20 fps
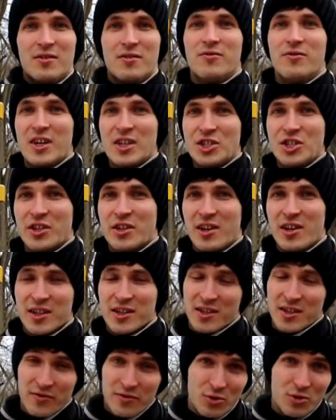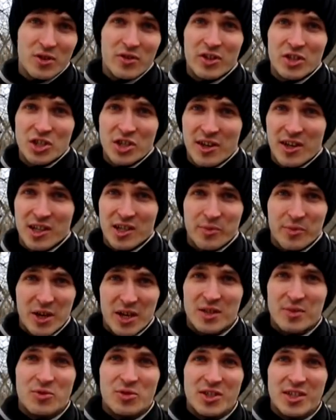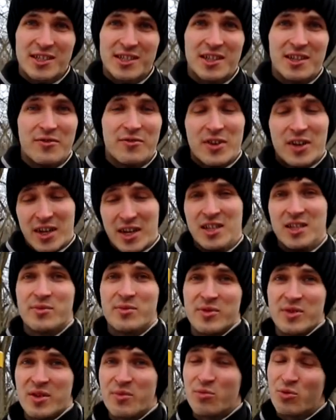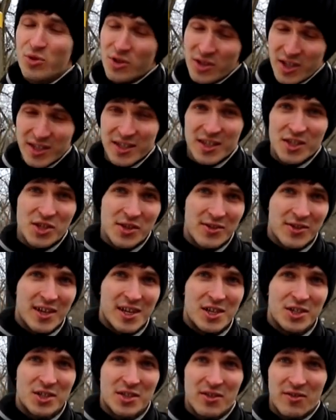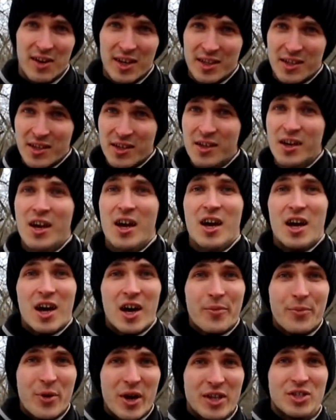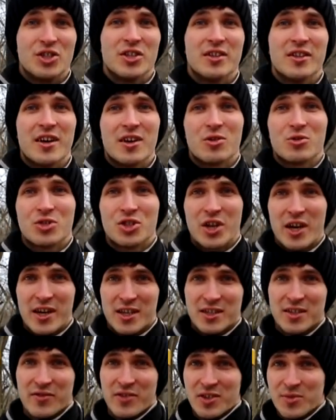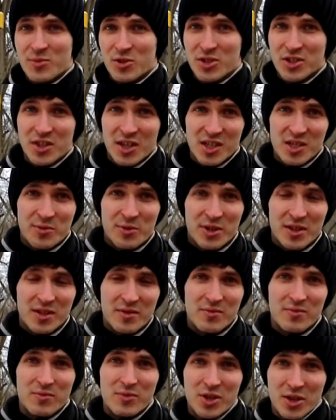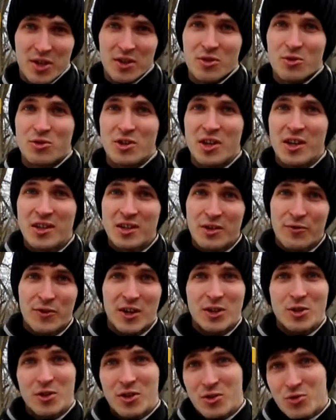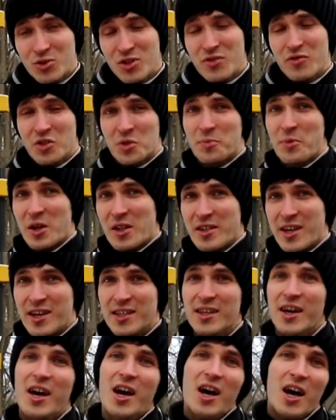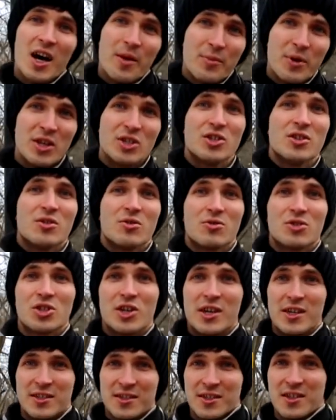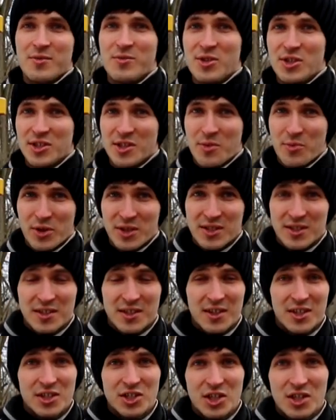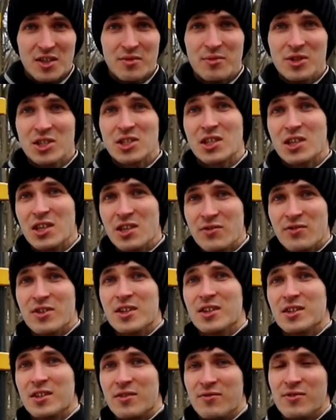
в ваши клетки, внутрь ваших клеток. Поэтому если в организме не будет достаточного количества воды, опять же, нарушается возможность транспорта микронутриентов, которые нужно восполнять, опять же, нарушается химический процесс сокращения мышц, и вы это